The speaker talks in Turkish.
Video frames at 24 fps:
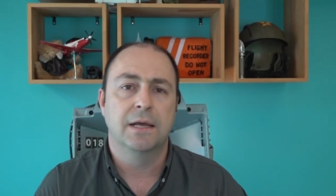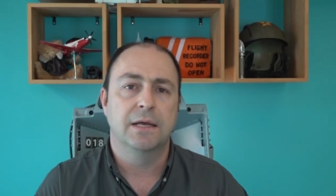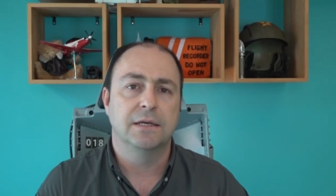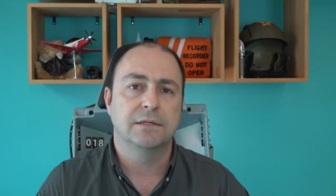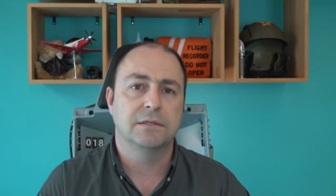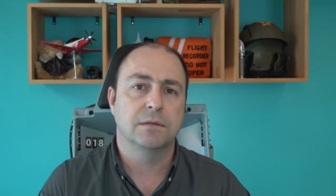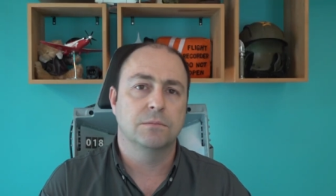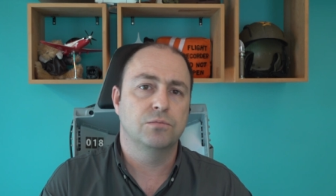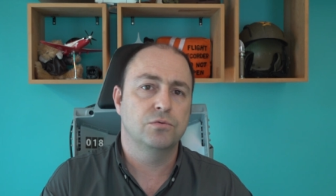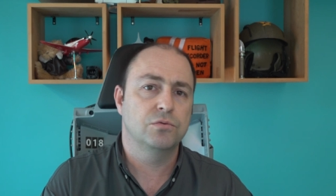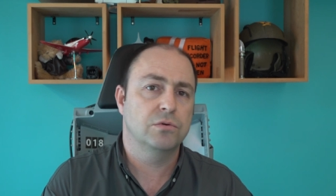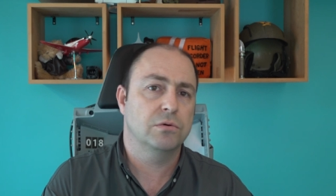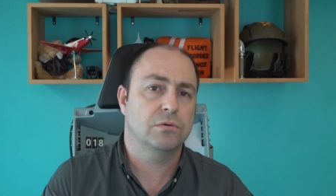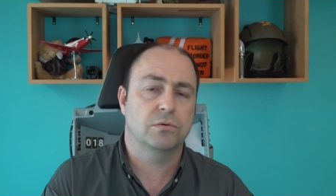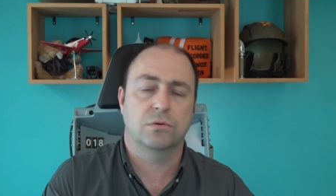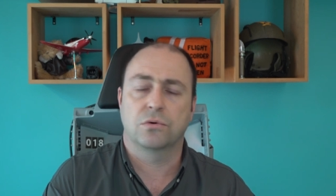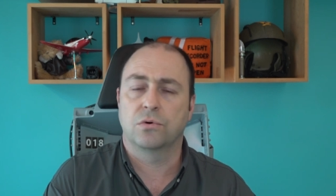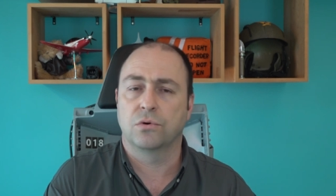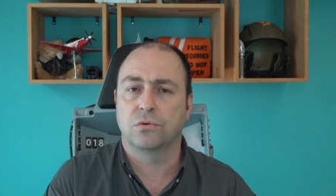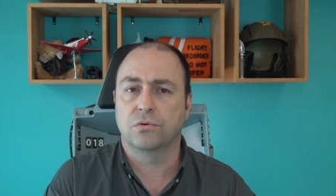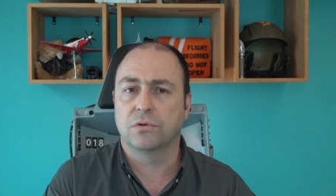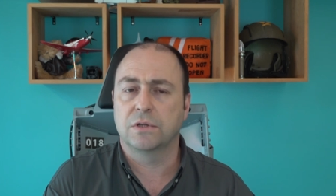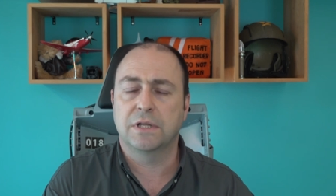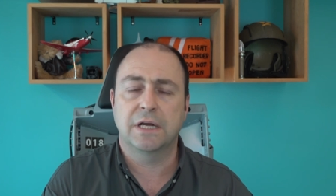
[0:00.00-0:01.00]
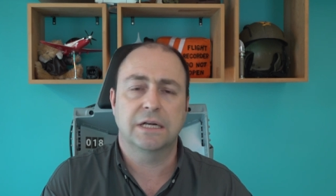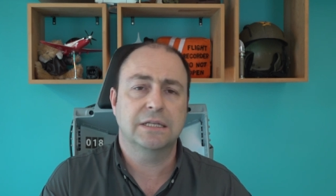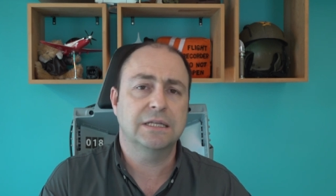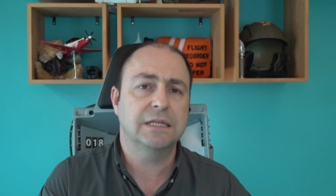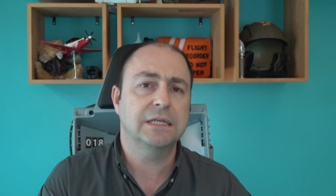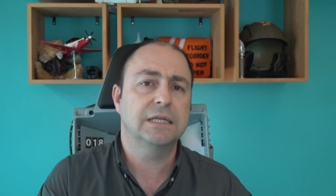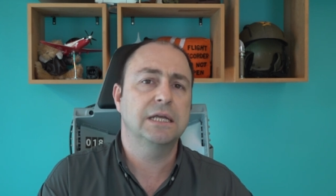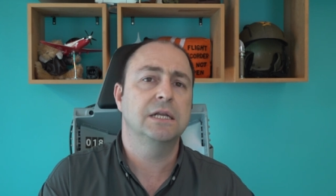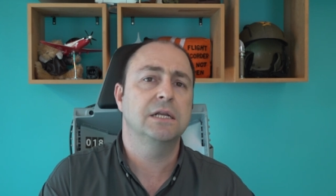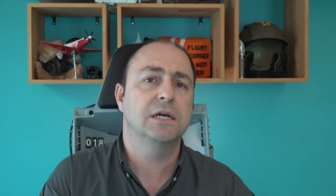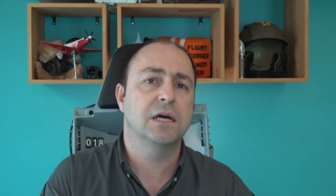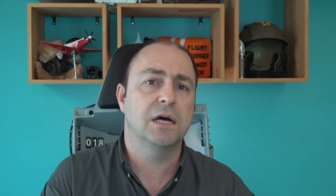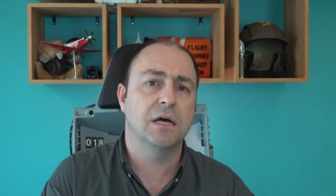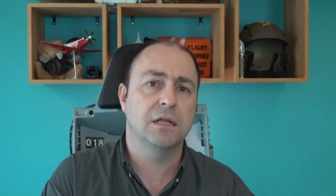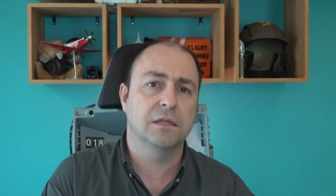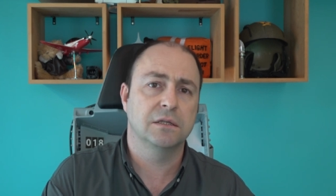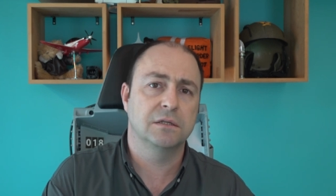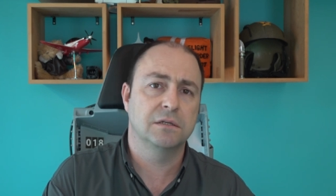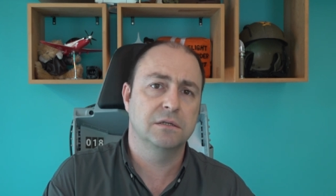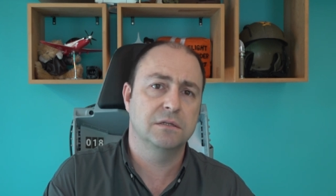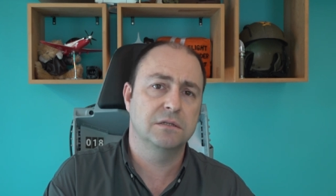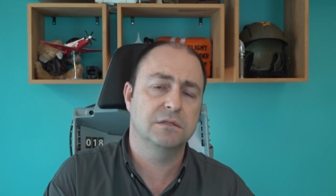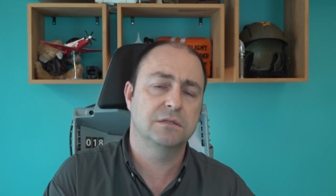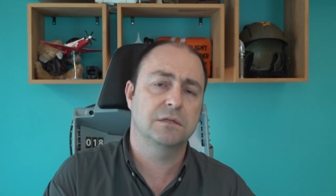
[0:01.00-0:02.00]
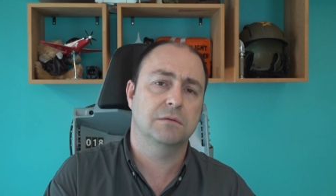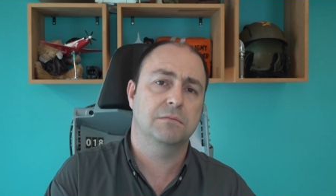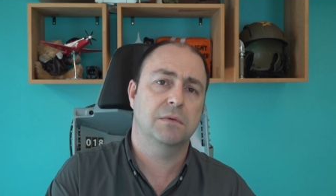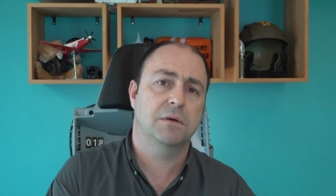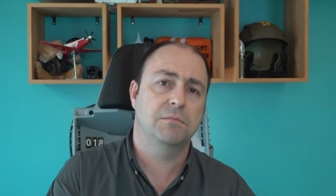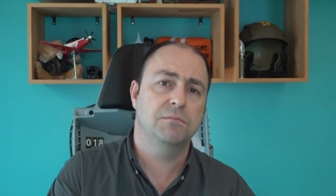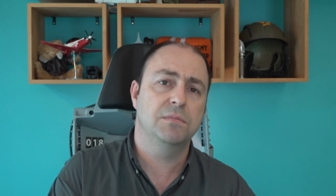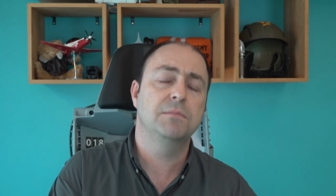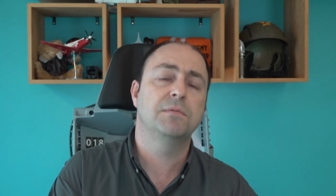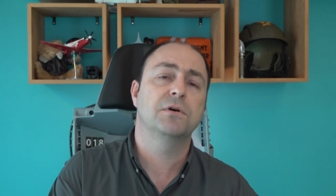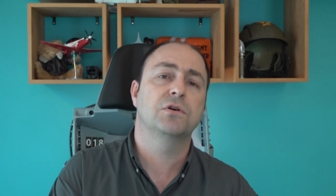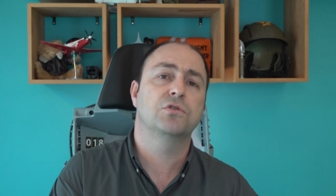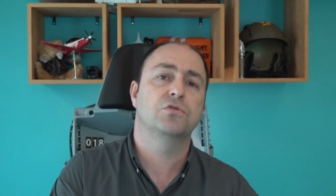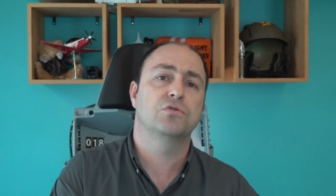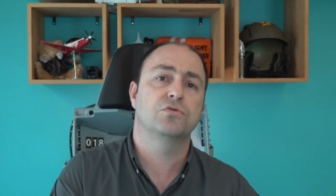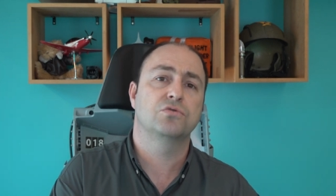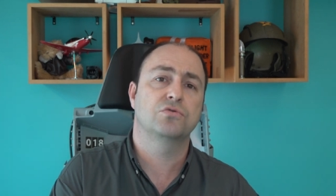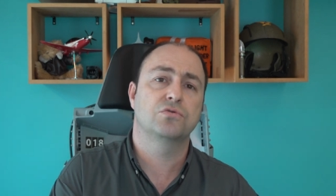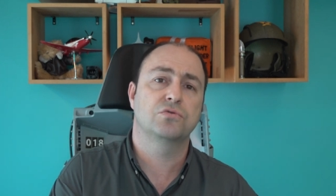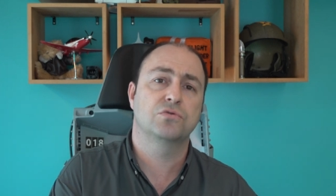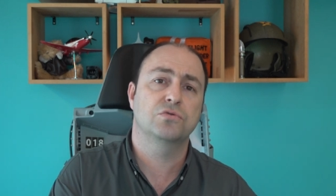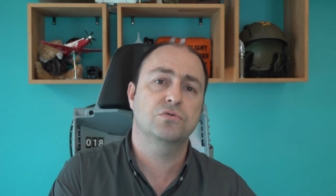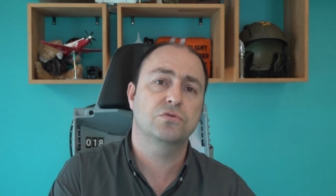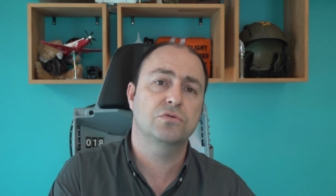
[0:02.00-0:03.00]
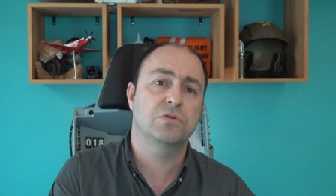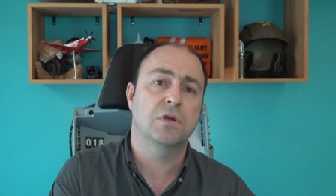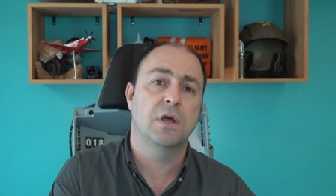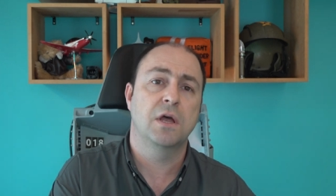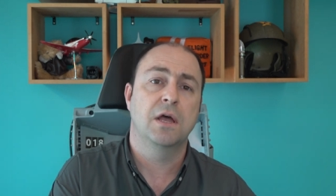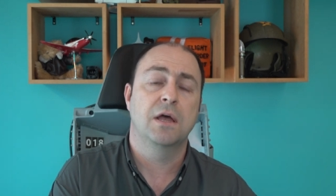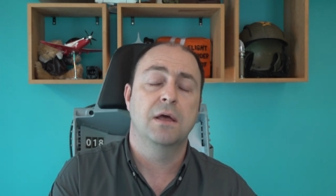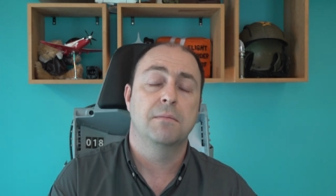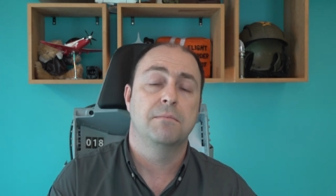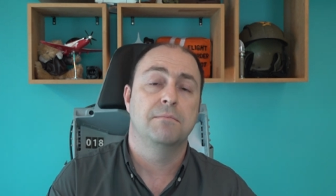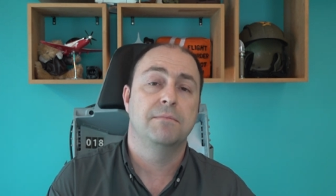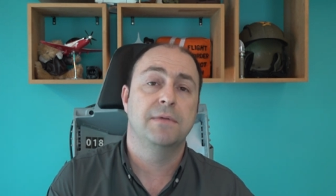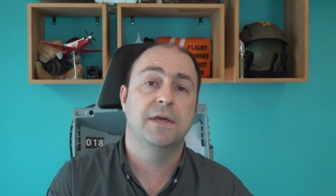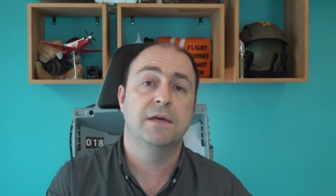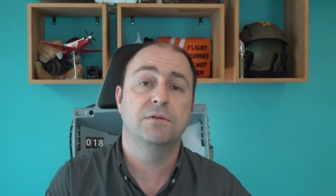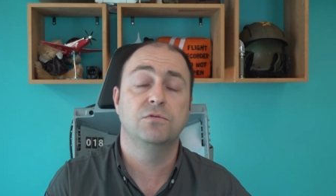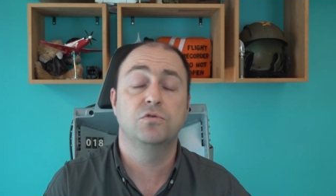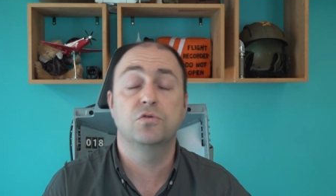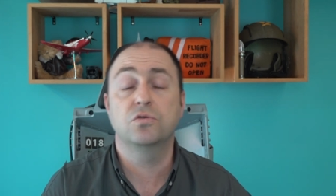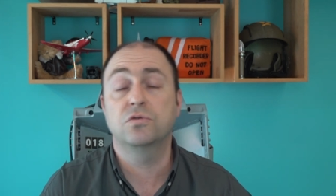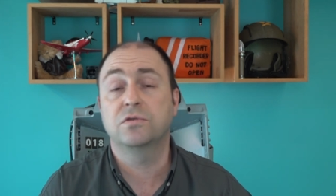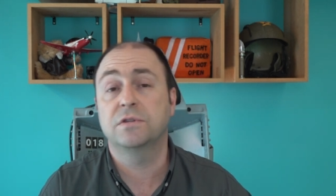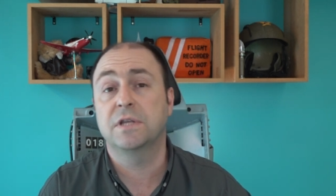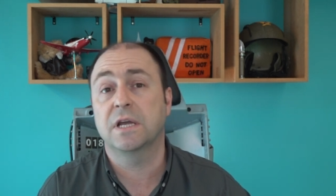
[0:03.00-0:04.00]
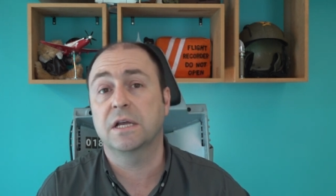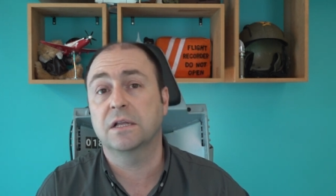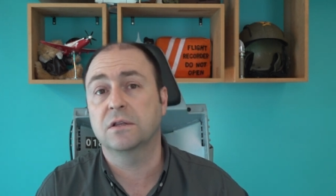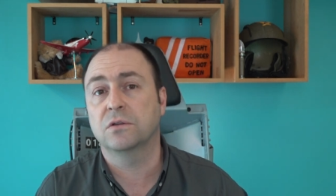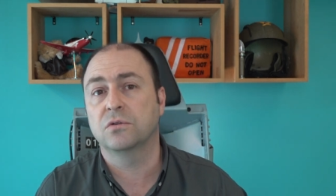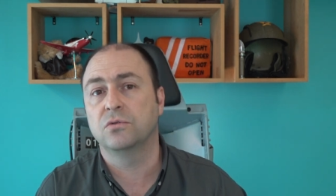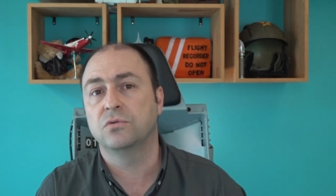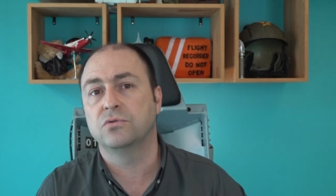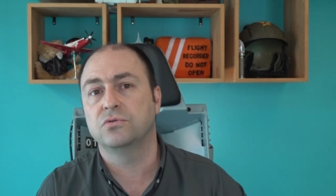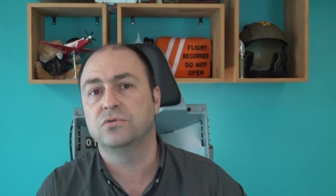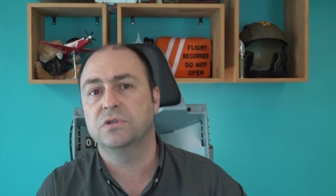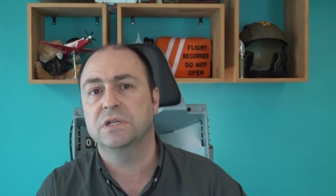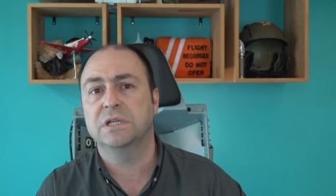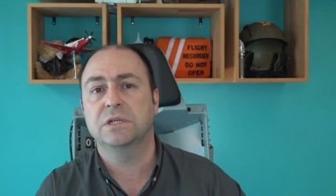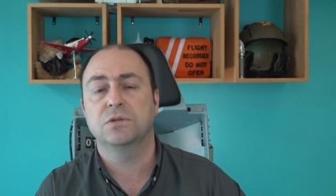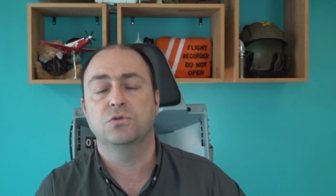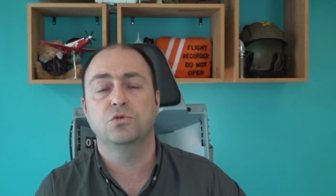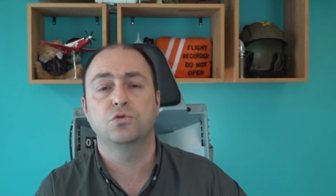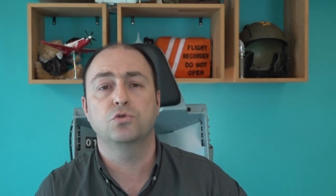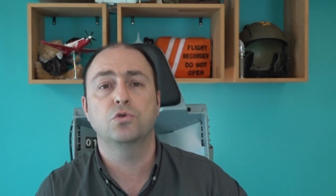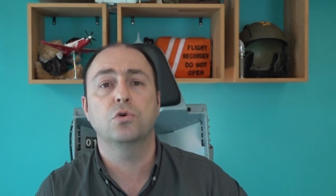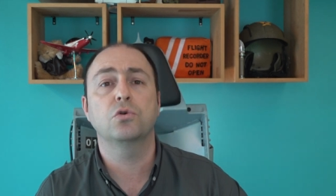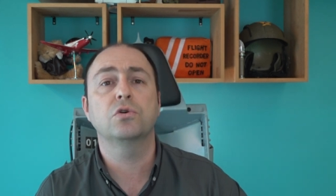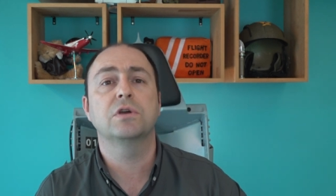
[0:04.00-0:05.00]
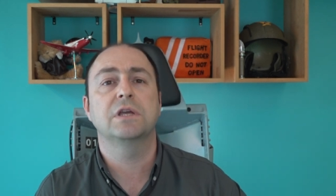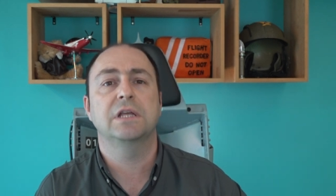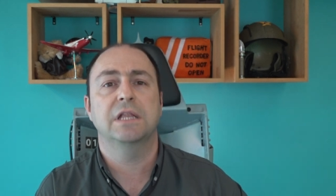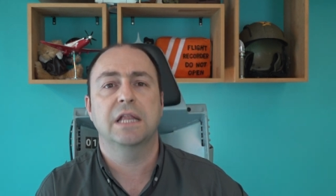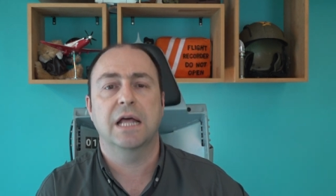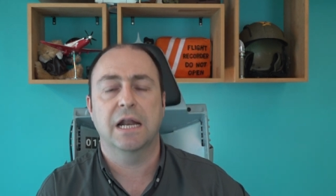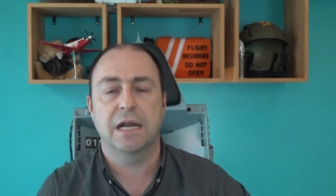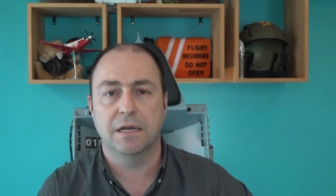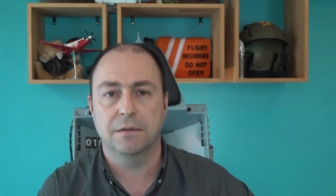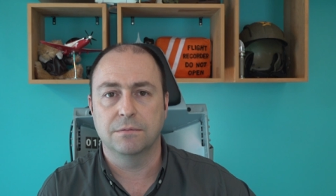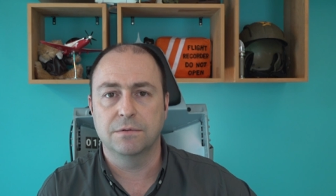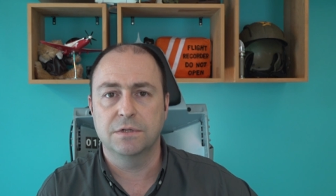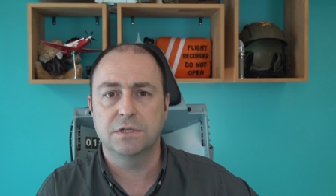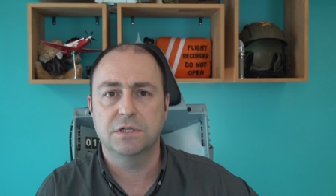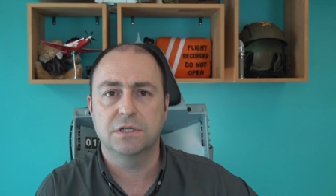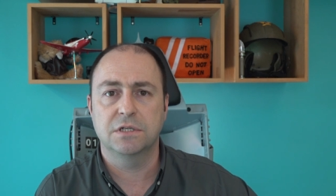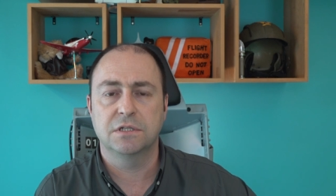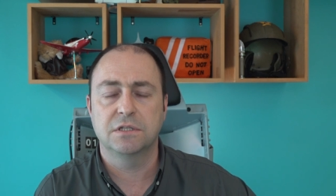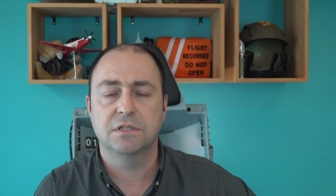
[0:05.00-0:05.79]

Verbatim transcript: İşte bu konularda geri kaldığınız zaman bir bakıyorsunuz mevcut teknoloji çok ilerlemiş.